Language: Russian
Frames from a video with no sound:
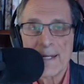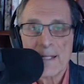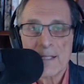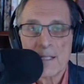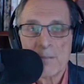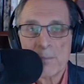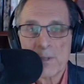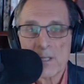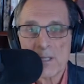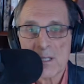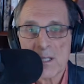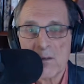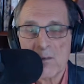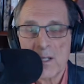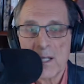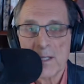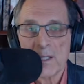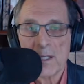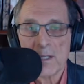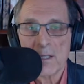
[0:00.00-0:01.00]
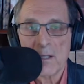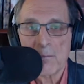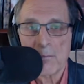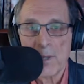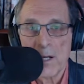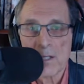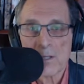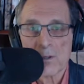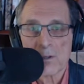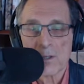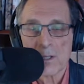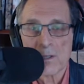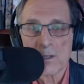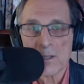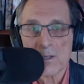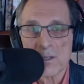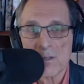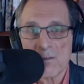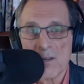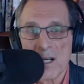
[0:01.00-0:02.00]
на представление Донбассу так
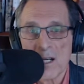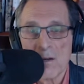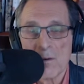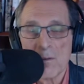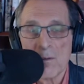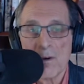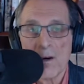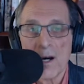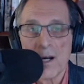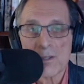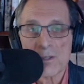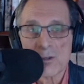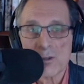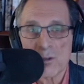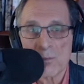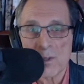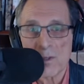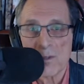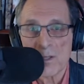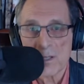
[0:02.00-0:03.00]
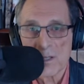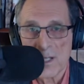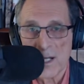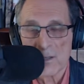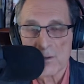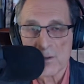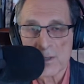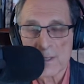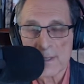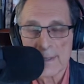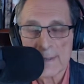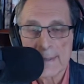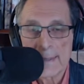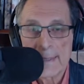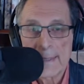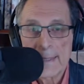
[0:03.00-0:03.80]
называемого особого статуса.